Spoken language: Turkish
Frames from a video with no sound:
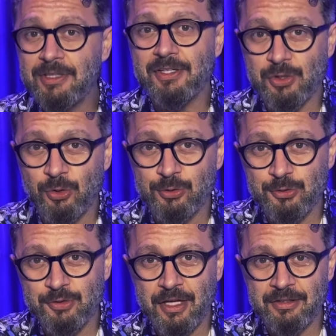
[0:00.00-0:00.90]
bir taş
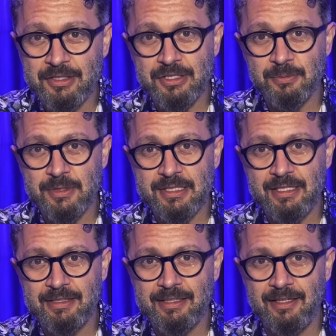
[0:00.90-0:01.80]
olduğunun
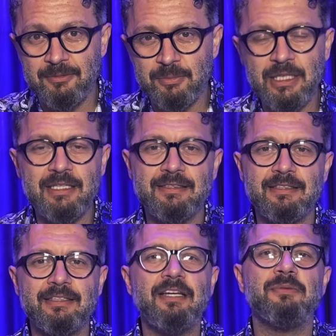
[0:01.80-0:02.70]
anlaşılmasıyla da
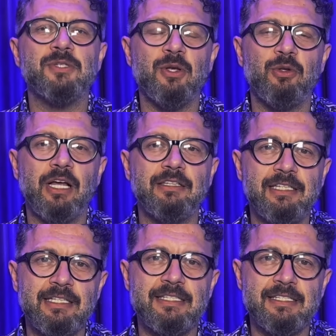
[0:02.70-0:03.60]
milletin dayımıza olan
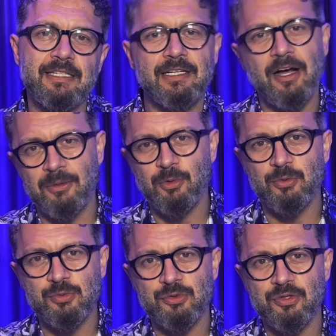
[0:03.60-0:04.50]
ilgisi
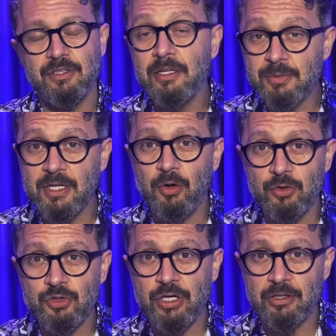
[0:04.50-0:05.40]
kaybolmuş. Dayımıza
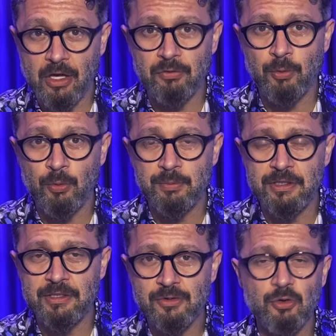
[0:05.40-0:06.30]
önce love
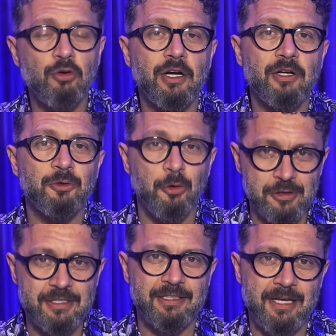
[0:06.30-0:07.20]
bombing sonra ghosting